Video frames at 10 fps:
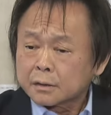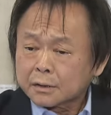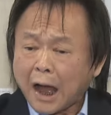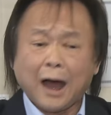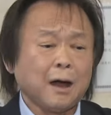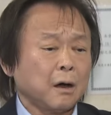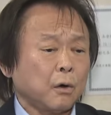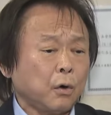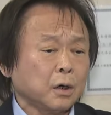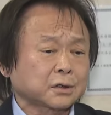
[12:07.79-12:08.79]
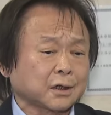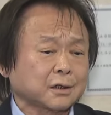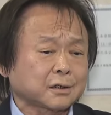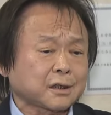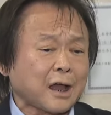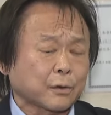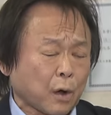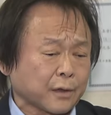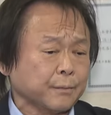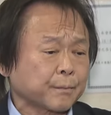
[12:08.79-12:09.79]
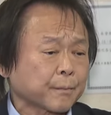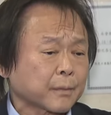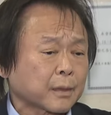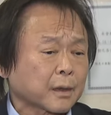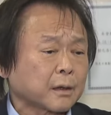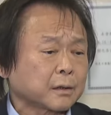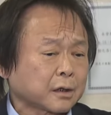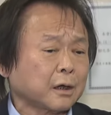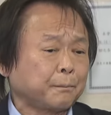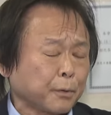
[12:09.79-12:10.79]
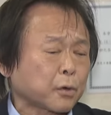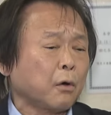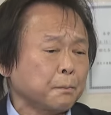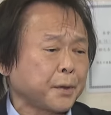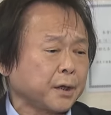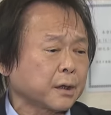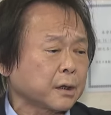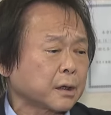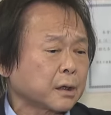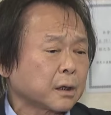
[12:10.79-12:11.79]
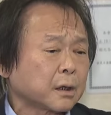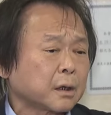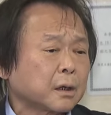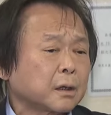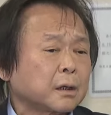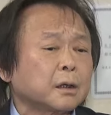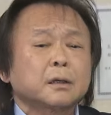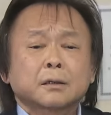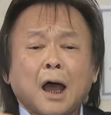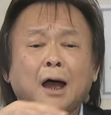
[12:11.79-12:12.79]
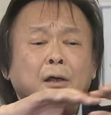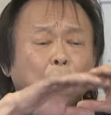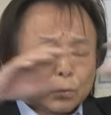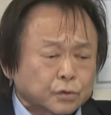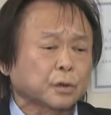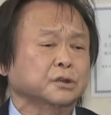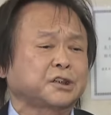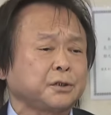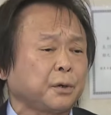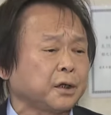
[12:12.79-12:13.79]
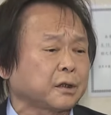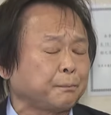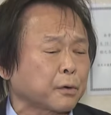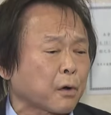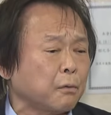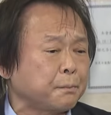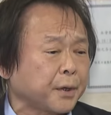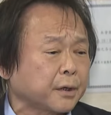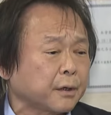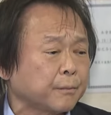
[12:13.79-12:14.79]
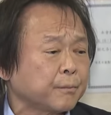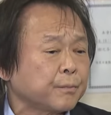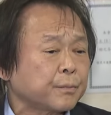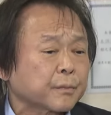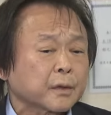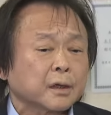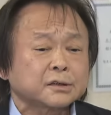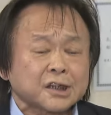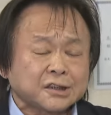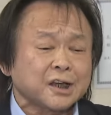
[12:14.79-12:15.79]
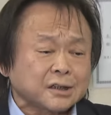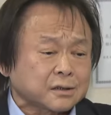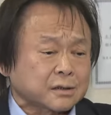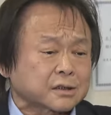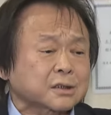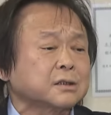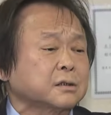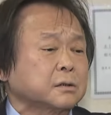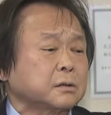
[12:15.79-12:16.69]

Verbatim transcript: 他获得贷款的不公平，他工作机会的不公平。这些是